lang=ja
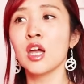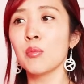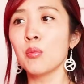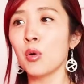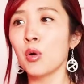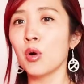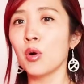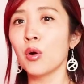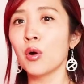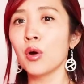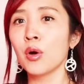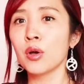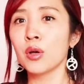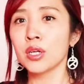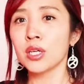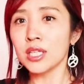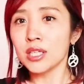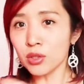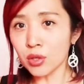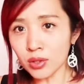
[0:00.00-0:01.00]
も
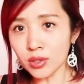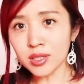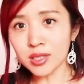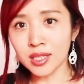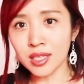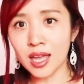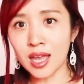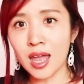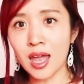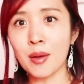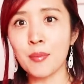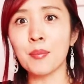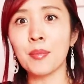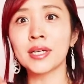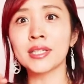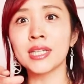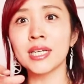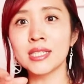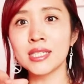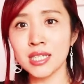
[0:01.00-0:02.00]
う取って
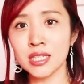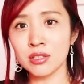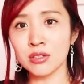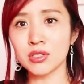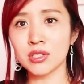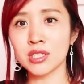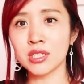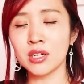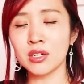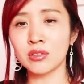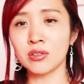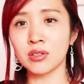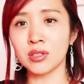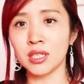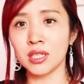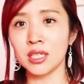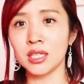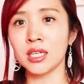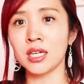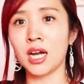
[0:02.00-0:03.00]
またジェルをつける
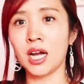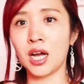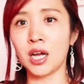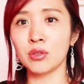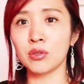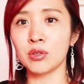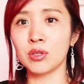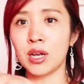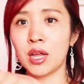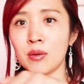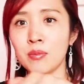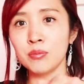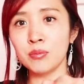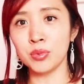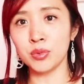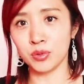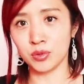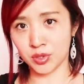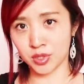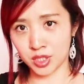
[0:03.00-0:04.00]
時に
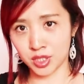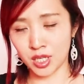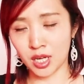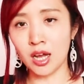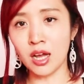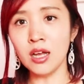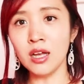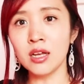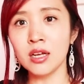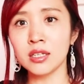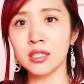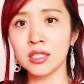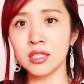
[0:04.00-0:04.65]
ランプの下